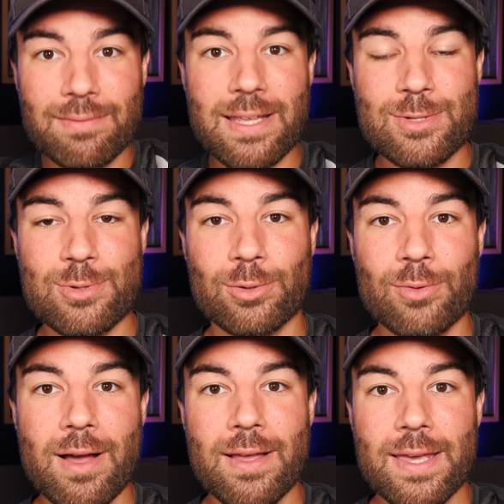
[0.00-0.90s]
qui viennent sur
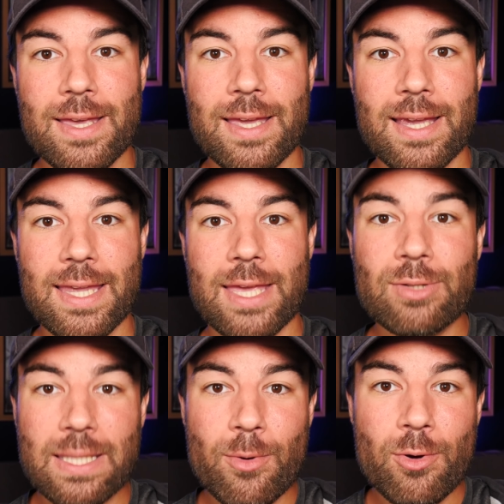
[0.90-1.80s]
toi et il y a
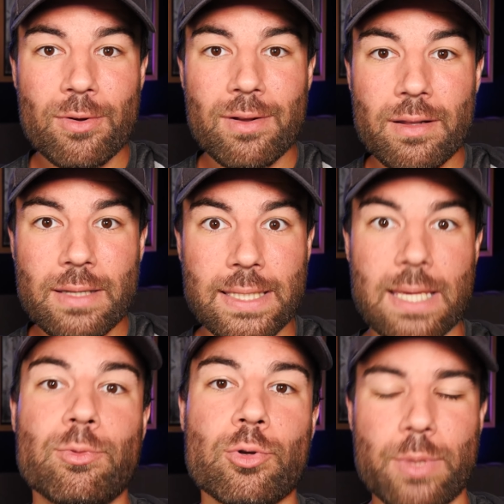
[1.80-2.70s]
notamment des
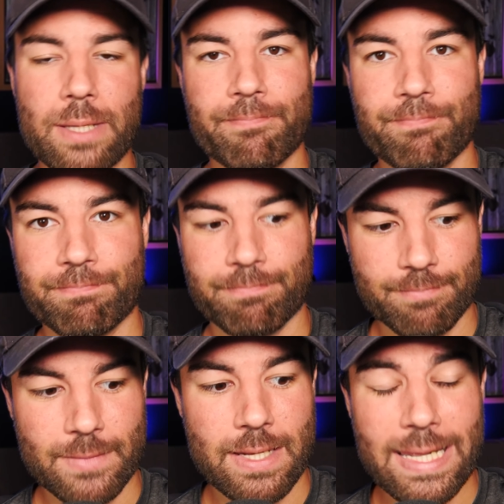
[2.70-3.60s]
guêpes de nuit.
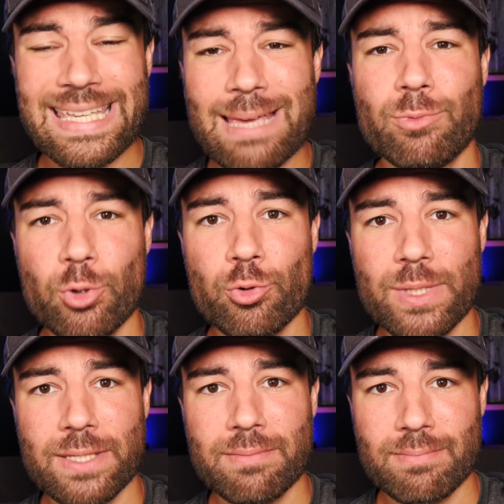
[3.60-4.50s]
Des guêpes de
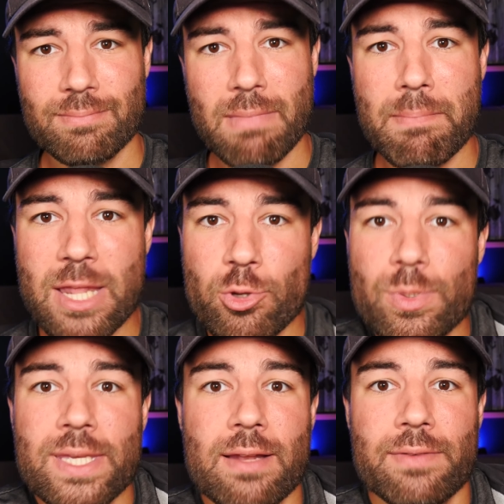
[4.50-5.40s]
nuit, même la
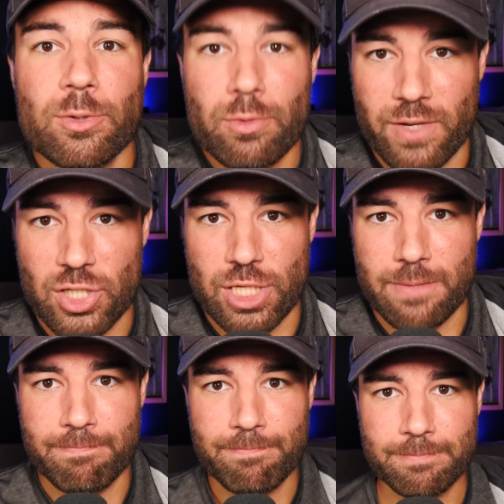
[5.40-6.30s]
nuit, elles viennent te faire
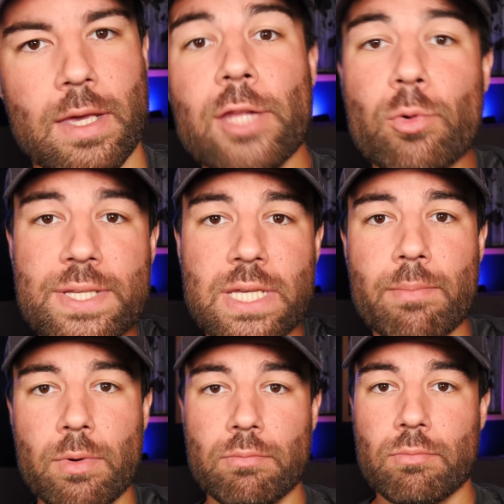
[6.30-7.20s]
chier. Et
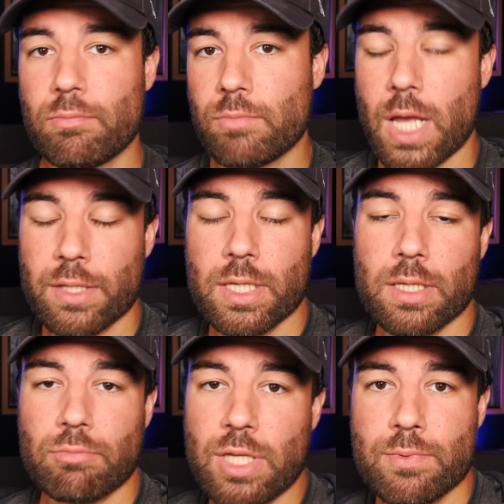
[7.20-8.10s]
troisième,
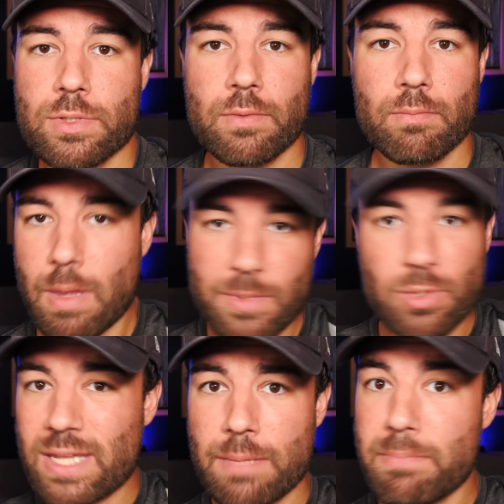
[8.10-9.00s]
dernier tips, même
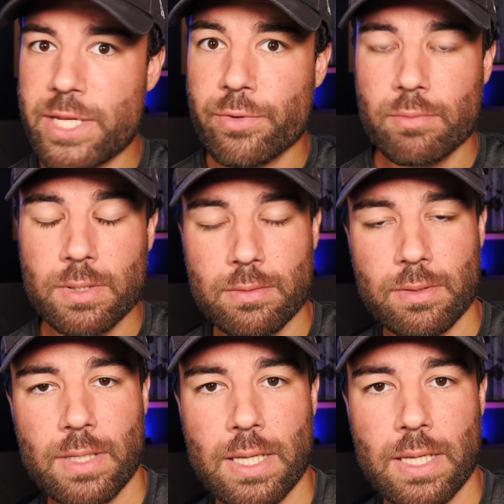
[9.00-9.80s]
si on a des millions, hein,